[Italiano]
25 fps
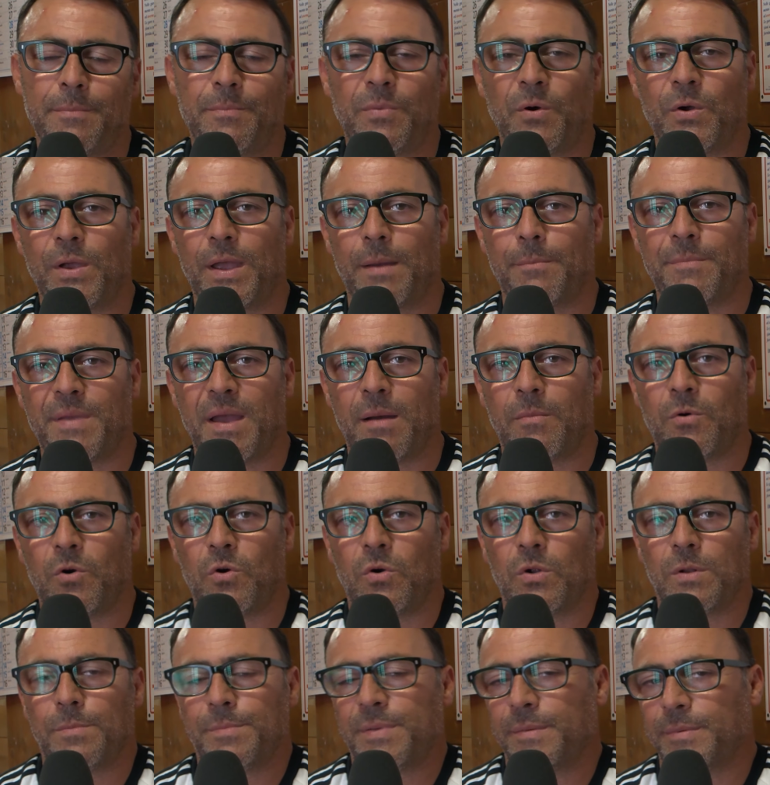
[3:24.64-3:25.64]
e poi
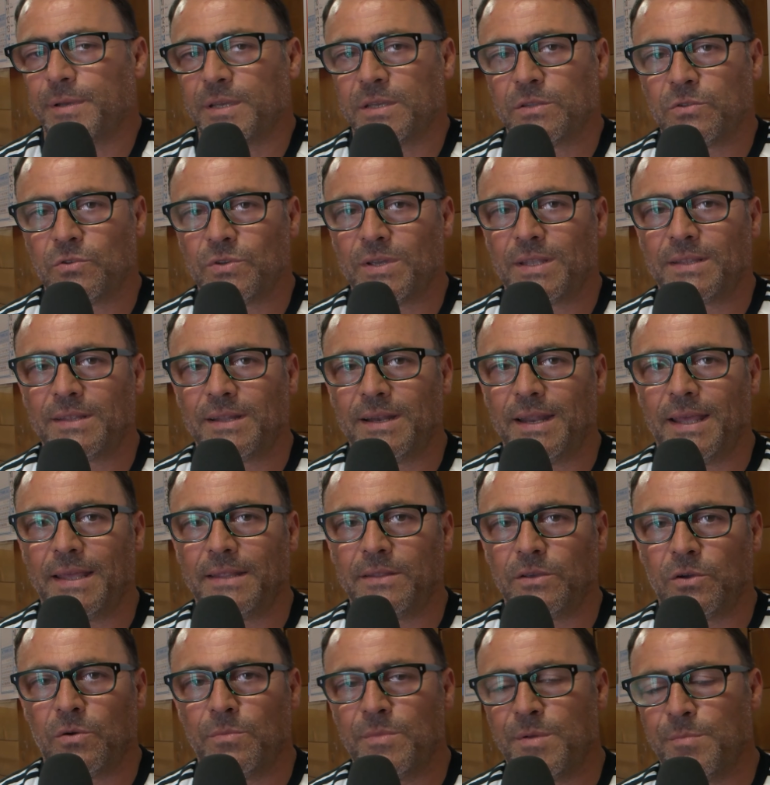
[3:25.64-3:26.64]
abbiamo il preparatore
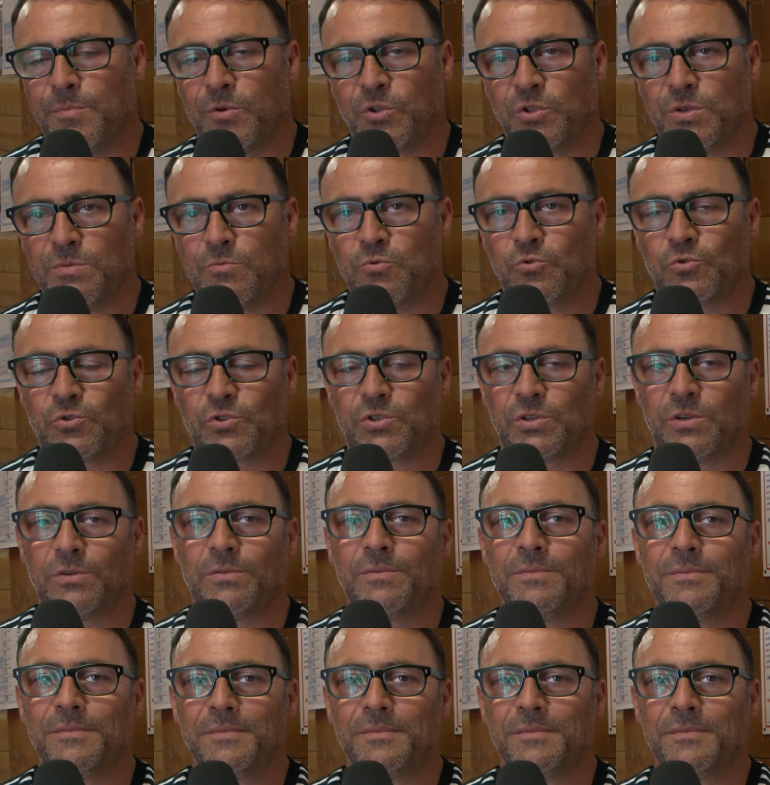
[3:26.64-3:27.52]
atletico Mimmo Di Muzio.